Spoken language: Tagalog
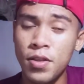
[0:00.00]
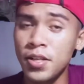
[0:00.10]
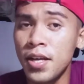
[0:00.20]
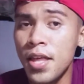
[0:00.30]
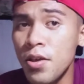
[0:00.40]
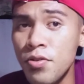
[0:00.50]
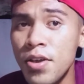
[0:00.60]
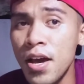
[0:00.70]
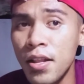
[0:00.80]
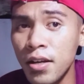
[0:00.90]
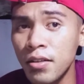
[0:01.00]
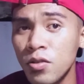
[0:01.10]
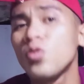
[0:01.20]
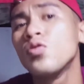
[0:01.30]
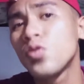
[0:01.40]
Ti siya dayon niya
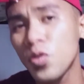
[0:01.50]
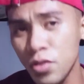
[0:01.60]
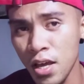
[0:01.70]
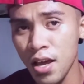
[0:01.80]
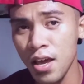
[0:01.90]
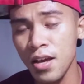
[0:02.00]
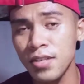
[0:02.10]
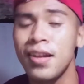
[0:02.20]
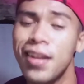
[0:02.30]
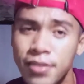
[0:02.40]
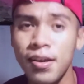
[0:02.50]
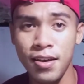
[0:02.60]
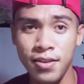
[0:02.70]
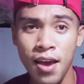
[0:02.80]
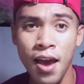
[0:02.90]
nagduso-duso sa kay kasalig sa
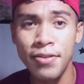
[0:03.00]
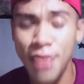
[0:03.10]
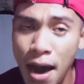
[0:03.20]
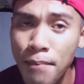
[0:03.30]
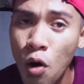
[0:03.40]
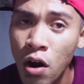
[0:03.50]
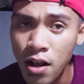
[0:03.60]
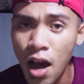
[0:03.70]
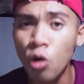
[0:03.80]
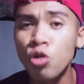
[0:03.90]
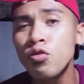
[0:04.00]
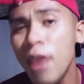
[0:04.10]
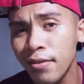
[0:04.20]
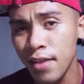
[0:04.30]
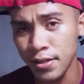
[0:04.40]
kay damo ang
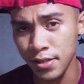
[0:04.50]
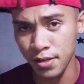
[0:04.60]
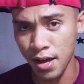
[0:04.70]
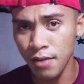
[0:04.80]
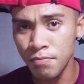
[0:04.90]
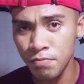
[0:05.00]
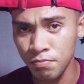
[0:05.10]
nagakursunada siya.